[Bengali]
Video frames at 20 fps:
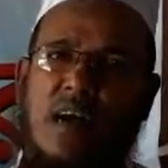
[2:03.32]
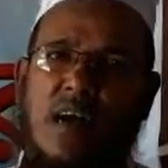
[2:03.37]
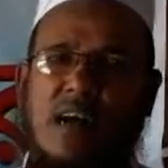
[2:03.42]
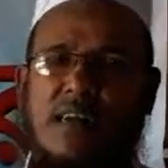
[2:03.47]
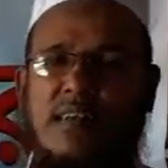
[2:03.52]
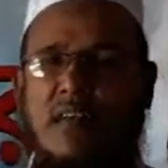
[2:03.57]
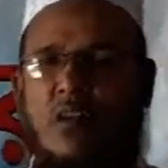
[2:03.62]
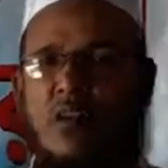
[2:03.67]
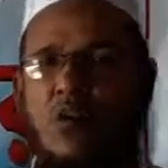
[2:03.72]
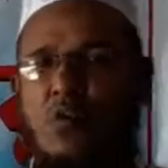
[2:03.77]

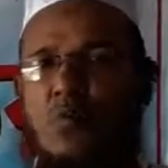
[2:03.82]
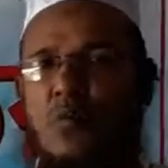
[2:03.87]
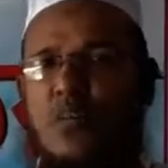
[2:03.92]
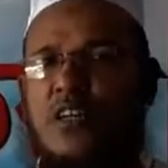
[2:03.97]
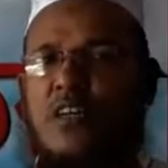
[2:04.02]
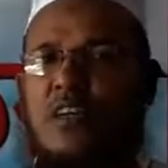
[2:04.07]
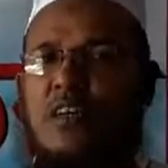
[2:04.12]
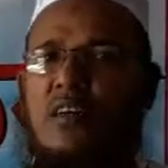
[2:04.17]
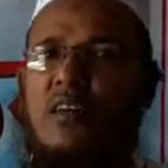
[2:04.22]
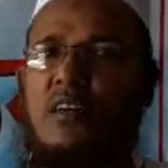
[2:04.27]
হাজারের
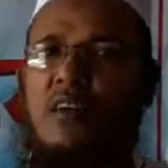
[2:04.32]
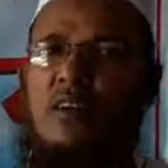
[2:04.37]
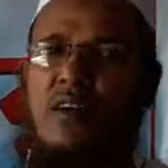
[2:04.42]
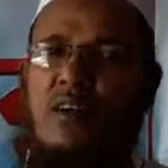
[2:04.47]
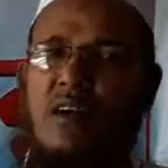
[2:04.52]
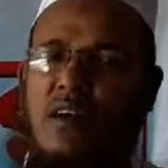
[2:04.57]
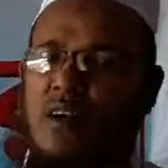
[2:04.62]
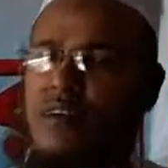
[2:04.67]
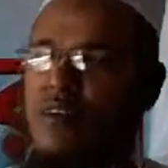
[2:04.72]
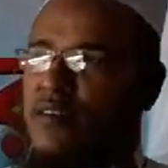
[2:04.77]
বেশি
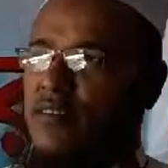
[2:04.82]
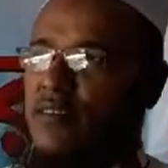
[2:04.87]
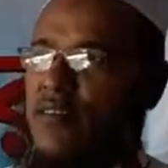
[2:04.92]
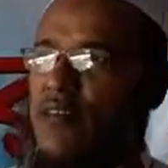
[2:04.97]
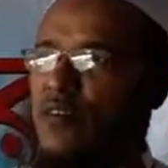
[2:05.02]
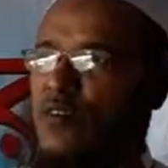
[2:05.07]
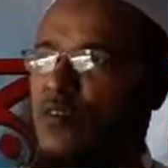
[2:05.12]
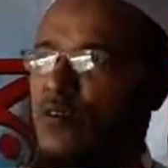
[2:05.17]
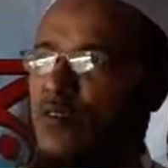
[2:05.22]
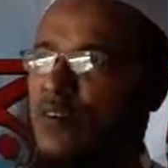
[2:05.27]

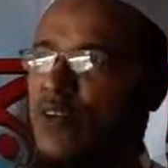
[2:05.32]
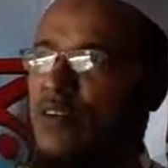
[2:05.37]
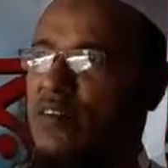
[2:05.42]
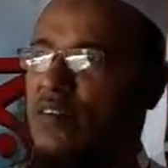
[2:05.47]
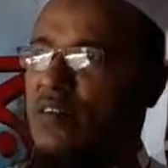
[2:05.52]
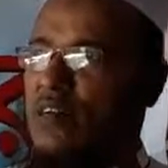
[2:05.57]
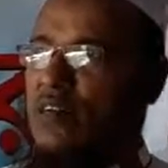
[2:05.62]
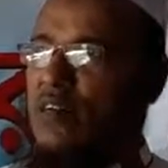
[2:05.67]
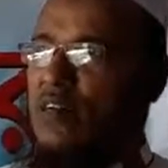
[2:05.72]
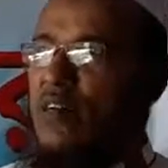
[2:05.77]

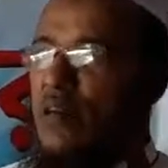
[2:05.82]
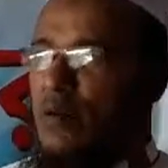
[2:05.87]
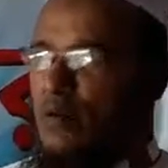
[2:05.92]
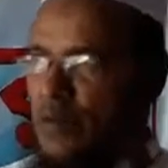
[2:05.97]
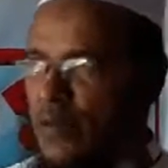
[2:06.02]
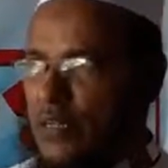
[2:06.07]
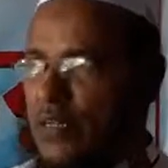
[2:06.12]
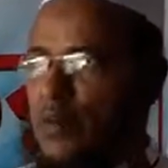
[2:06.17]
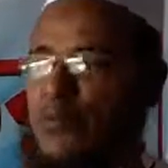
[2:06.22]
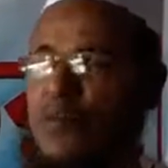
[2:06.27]
ছাত্রছাত্রী
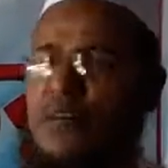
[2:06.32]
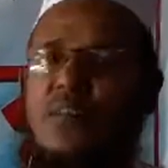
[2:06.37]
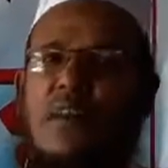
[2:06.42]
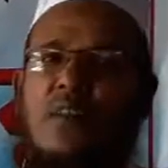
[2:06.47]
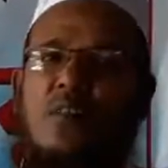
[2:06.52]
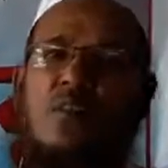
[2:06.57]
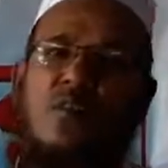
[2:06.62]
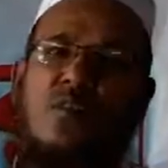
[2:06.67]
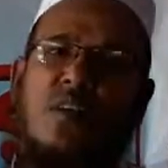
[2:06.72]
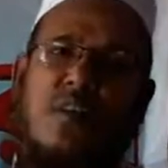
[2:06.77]
মেধাবী
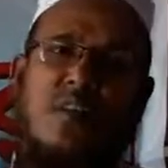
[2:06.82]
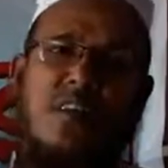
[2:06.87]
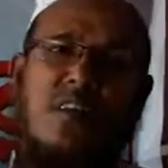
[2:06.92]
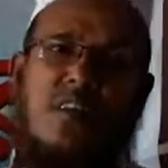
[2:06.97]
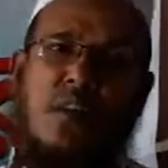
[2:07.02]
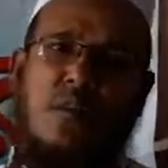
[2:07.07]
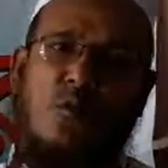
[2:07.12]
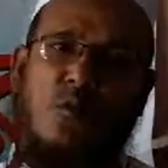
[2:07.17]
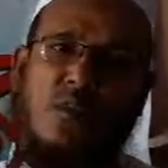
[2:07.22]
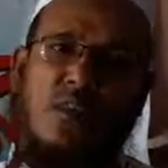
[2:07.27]

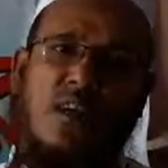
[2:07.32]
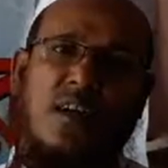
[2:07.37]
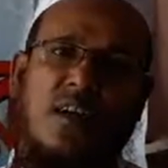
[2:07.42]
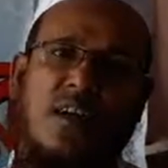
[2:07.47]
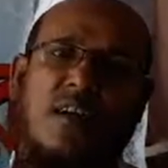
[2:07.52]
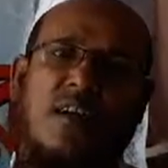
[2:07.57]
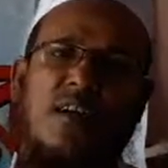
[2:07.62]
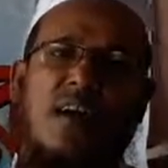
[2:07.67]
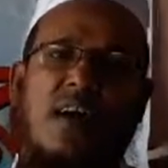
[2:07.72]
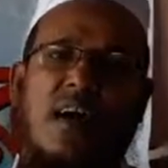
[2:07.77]
ছাত্রছাত্রীদের মধ্যে
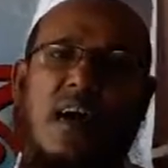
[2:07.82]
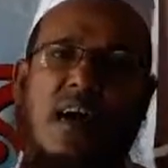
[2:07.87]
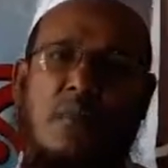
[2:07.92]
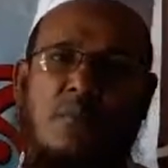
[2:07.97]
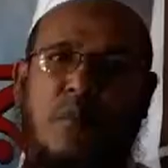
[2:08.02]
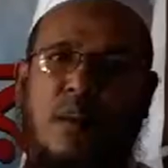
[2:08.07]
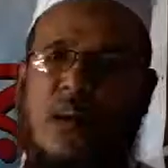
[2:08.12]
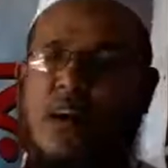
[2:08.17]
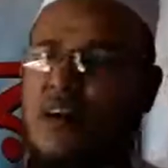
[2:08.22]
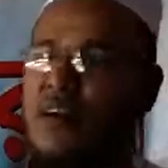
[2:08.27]

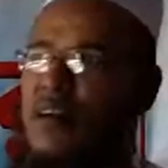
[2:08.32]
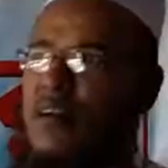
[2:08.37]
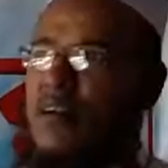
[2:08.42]
আমরা